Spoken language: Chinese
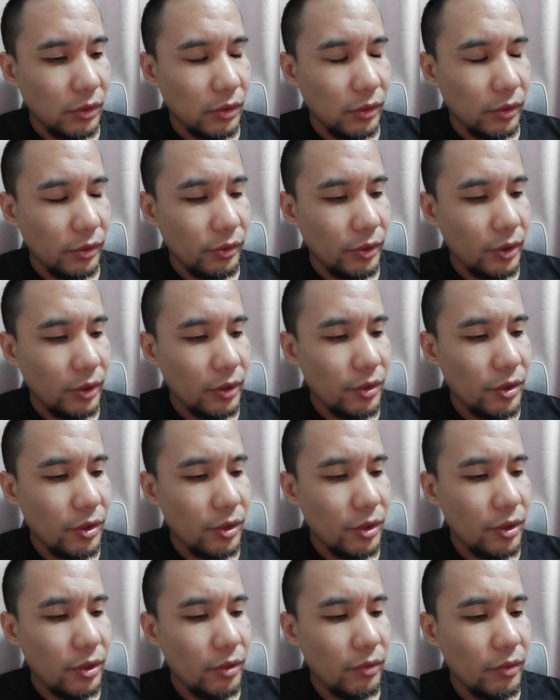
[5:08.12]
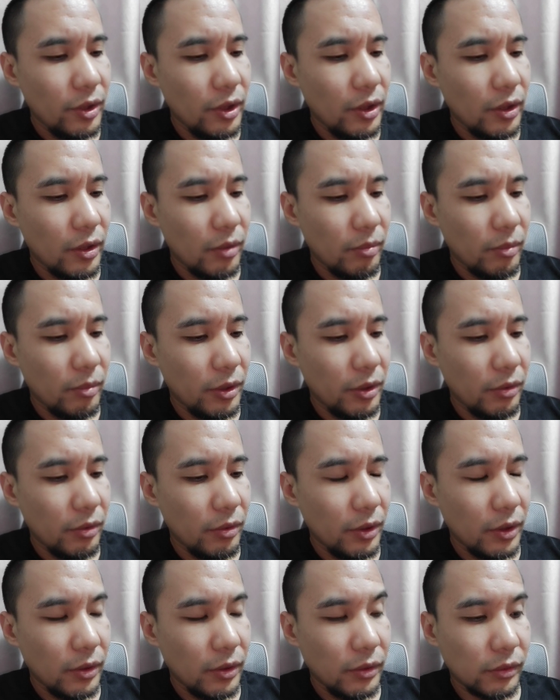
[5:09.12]
虽然实际性意义是没有，
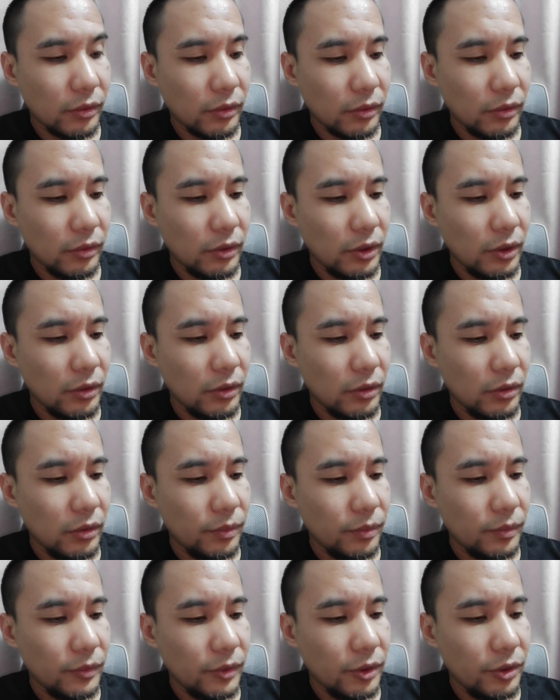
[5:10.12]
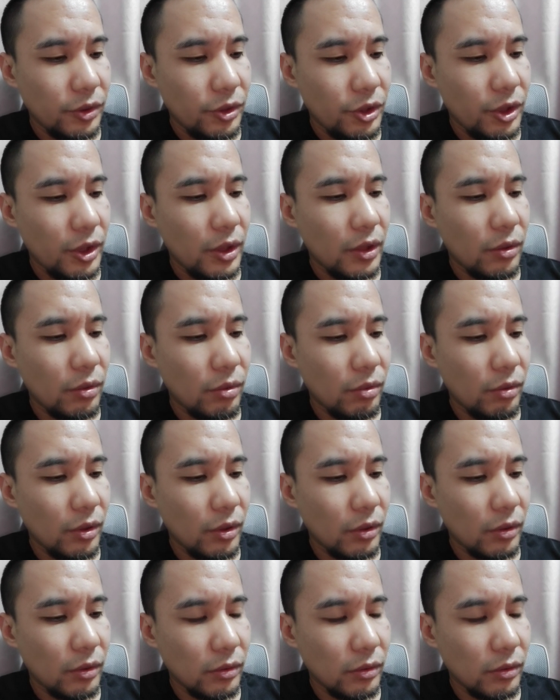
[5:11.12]
但是心理需要。